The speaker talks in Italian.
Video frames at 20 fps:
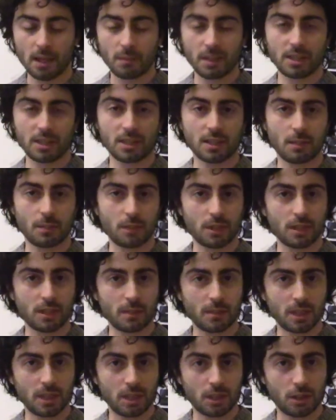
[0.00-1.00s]
mentre sempre in
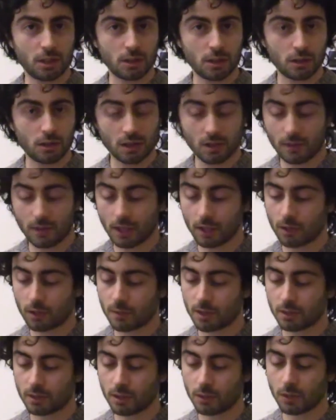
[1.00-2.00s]
tema di recensioni vi
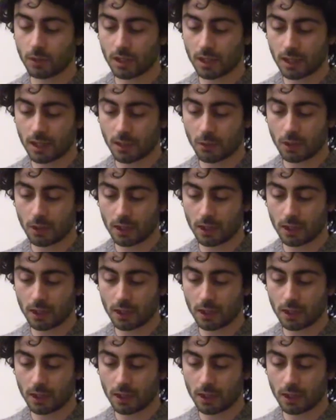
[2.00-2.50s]
raccomando di guardare